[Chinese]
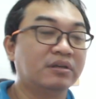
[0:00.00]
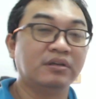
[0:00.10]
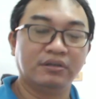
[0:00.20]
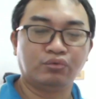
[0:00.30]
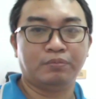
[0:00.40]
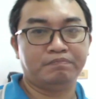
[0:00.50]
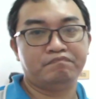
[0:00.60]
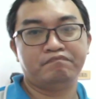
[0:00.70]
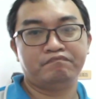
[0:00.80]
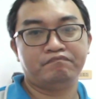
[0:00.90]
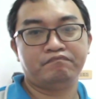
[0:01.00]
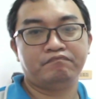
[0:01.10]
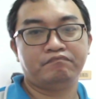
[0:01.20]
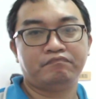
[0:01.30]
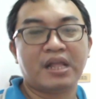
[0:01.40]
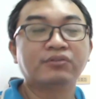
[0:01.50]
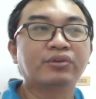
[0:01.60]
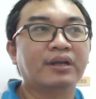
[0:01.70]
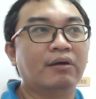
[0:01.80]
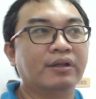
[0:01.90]
合作，他
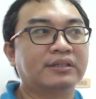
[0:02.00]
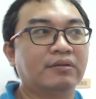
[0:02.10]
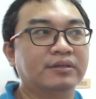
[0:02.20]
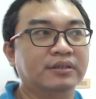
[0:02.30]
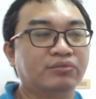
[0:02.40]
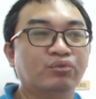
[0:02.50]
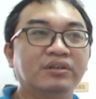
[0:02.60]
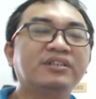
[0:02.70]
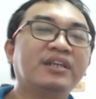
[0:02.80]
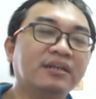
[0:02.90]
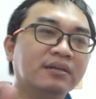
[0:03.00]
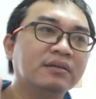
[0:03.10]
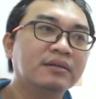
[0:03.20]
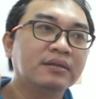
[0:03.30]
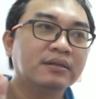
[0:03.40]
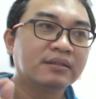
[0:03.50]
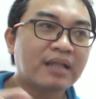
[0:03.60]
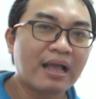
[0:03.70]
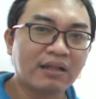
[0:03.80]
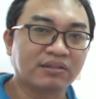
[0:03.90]
最好要找人合作，而且呢，
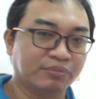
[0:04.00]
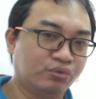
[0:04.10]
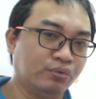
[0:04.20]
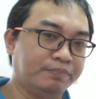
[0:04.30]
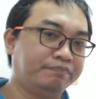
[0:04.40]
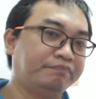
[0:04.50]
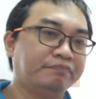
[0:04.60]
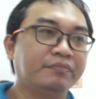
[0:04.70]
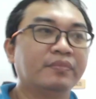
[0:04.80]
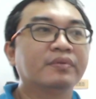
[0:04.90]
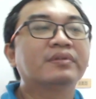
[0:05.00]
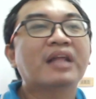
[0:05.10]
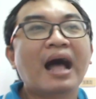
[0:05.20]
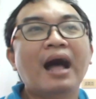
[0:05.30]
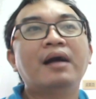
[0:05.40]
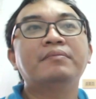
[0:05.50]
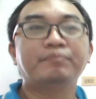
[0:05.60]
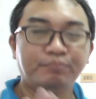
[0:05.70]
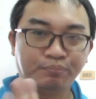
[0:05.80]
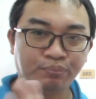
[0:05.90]
他要怎么做，他。
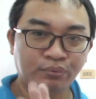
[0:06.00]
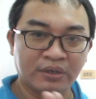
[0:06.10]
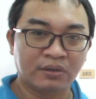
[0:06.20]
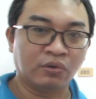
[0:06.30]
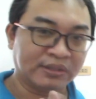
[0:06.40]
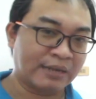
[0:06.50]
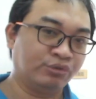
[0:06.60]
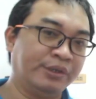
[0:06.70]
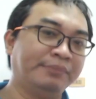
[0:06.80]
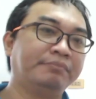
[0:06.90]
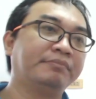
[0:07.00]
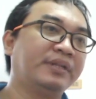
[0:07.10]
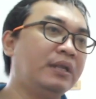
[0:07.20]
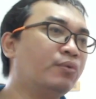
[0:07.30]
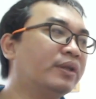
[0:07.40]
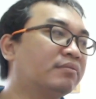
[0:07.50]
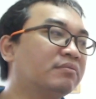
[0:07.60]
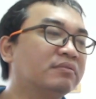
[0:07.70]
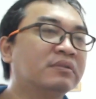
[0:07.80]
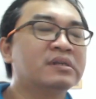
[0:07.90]
不能够掌权，因为
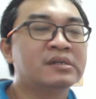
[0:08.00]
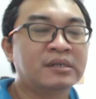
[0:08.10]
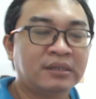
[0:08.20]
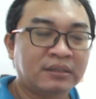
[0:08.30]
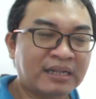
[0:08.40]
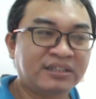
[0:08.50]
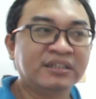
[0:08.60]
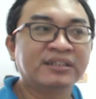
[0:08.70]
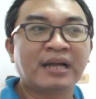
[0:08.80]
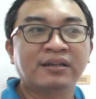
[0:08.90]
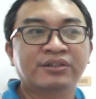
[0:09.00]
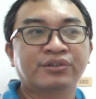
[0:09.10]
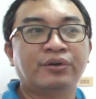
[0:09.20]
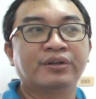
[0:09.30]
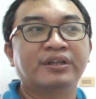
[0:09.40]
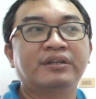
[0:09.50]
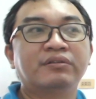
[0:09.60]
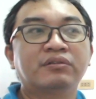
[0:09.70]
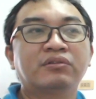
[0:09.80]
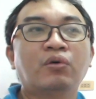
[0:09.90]
在经商的时候，
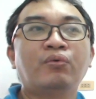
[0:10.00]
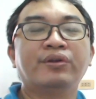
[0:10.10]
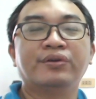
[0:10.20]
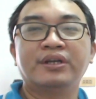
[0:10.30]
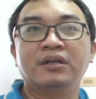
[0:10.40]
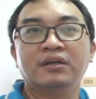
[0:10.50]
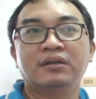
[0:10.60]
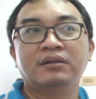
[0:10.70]
都会有一个